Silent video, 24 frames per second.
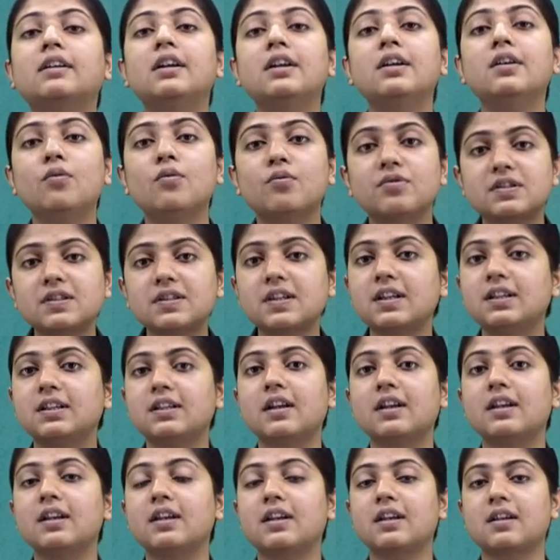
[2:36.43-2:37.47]
exactly उसी
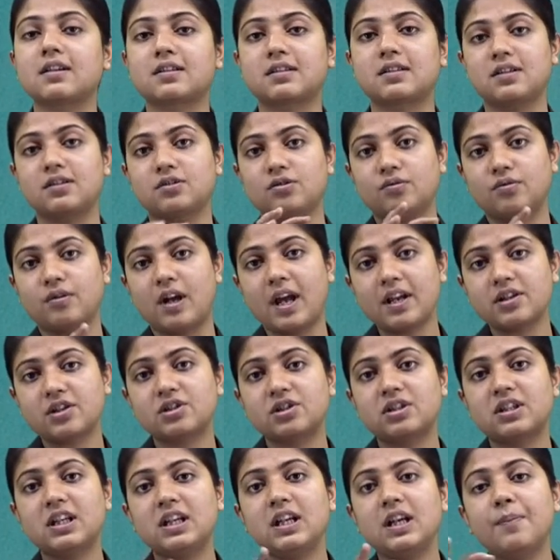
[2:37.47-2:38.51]
तरीके से जो है
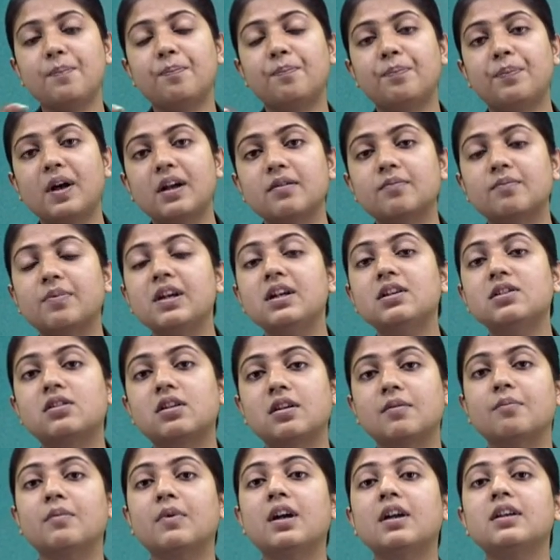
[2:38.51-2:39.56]
शीप पर भी
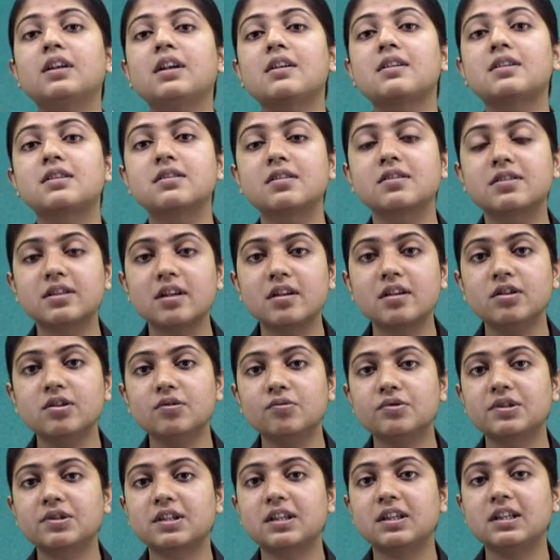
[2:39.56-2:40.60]
ट्रिमर या सीजर
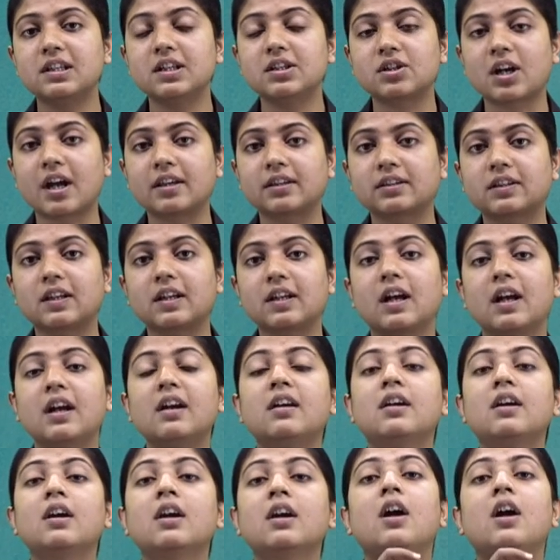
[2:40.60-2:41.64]
यूज किए जाते हैं